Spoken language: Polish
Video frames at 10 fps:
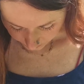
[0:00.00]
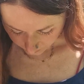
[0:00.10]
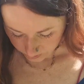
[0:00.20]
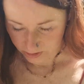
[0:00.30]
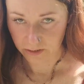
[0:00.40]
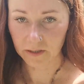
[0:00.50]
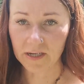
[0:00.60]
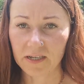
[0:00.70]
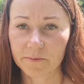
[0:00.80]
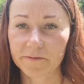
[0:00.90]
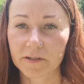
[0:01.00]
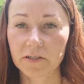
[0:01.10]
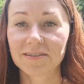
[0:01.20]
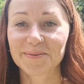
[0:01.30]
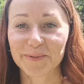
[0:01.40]
mnie chodzi, no ale
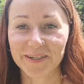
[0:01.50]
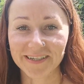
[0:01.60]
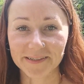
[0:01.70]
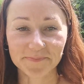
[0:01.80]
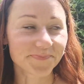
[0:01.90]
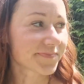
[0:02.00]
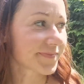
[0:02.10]
mróweczki są ok.